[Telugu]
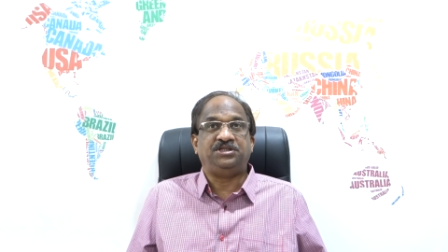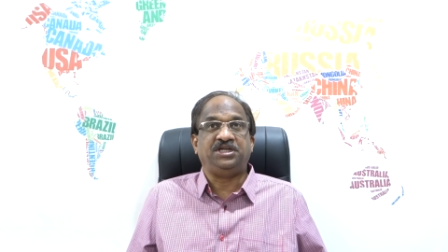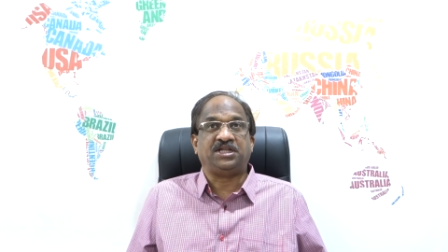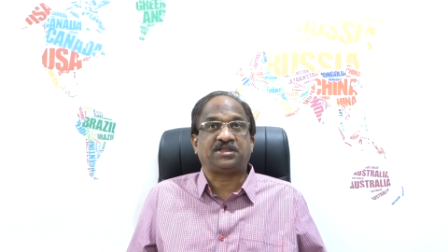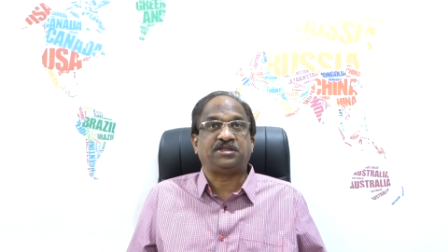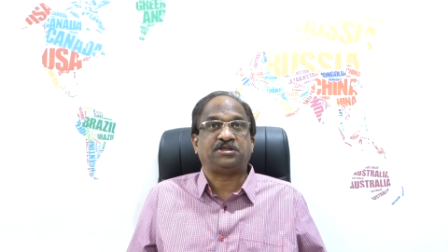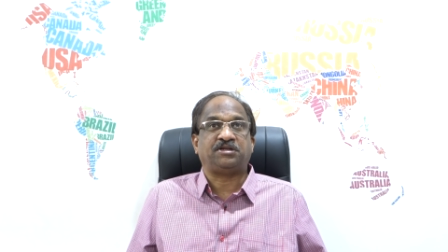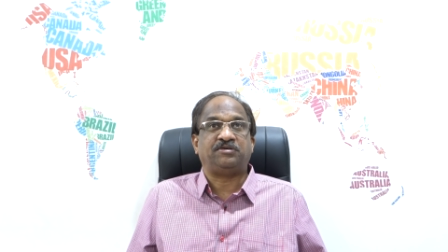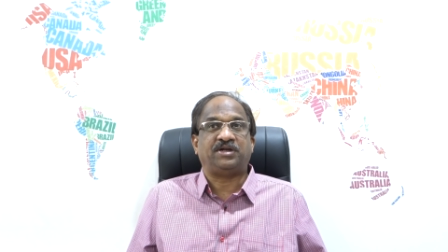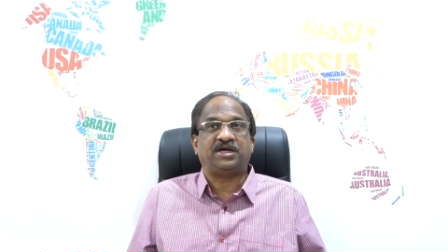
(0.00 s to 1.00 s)

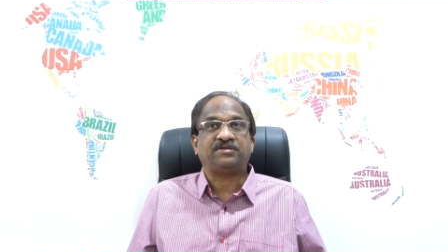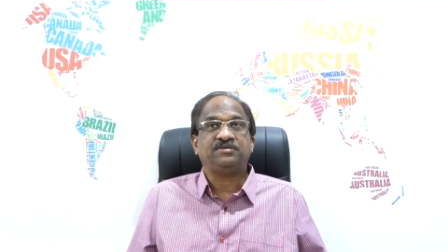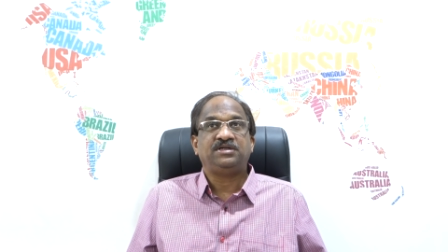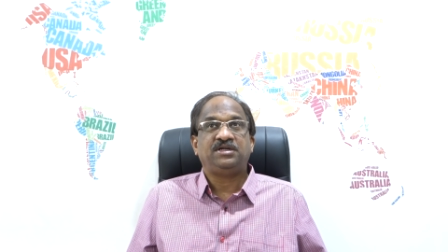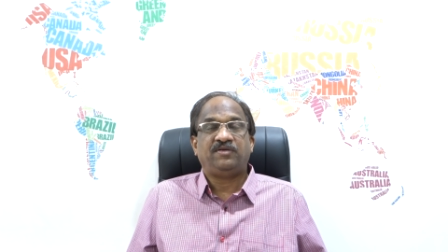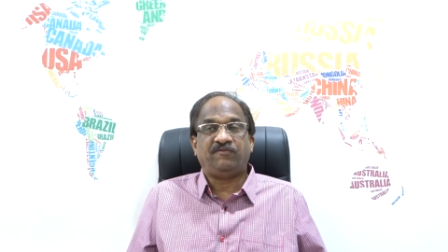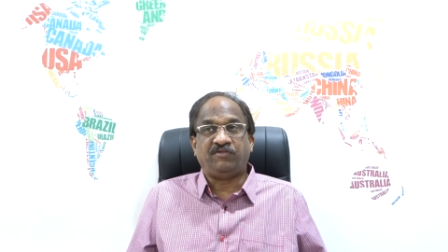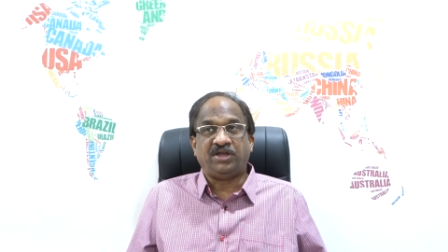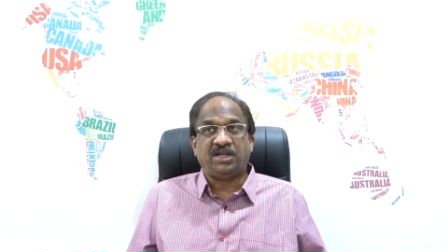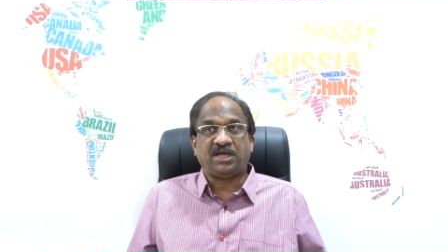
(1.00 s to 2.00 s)
దీనస్థితిలో ఉన్నారు
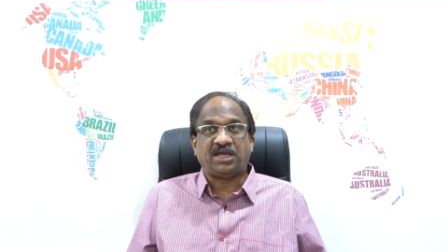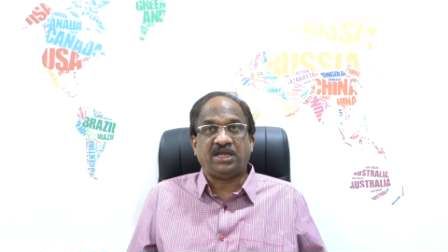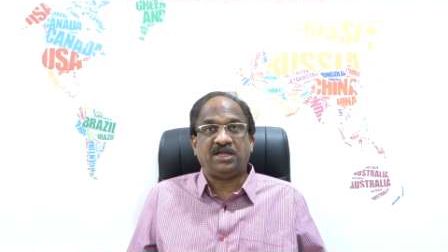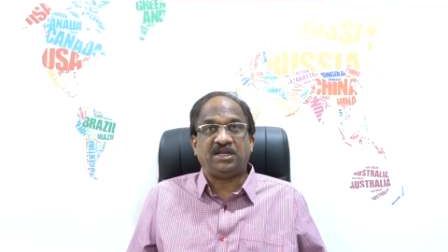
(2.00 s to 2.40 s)
వీరికి